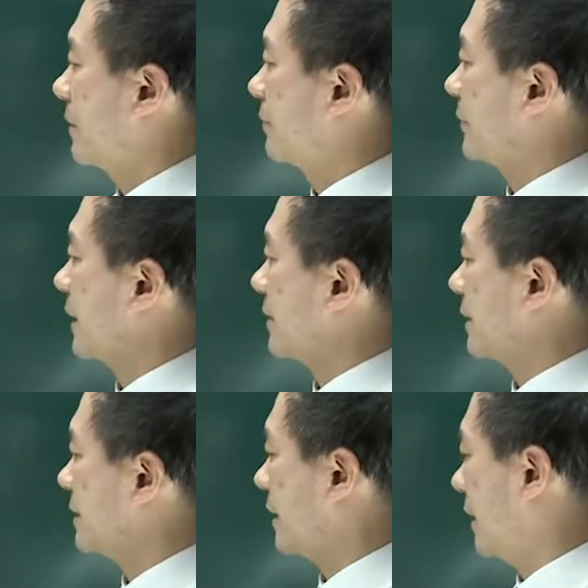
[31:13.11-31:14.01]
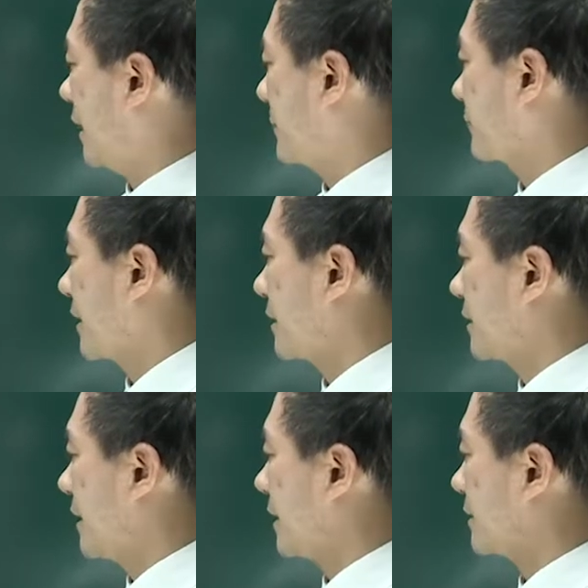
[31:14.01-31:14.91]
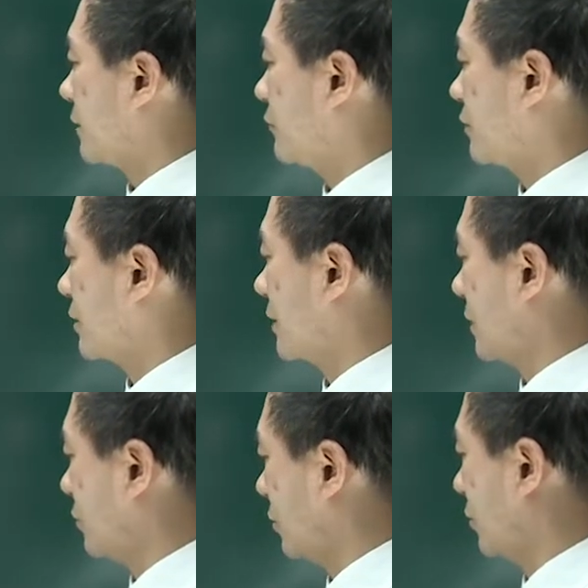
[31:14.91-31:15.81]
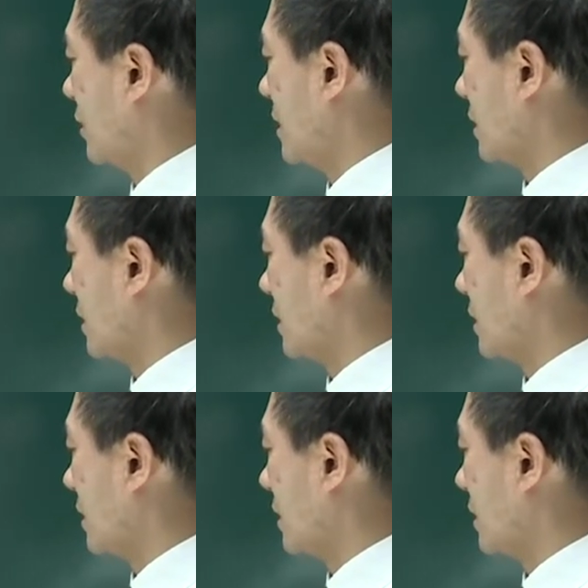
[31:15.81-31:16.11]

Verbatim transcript: 음, 당사자가 이행 착수 전이라도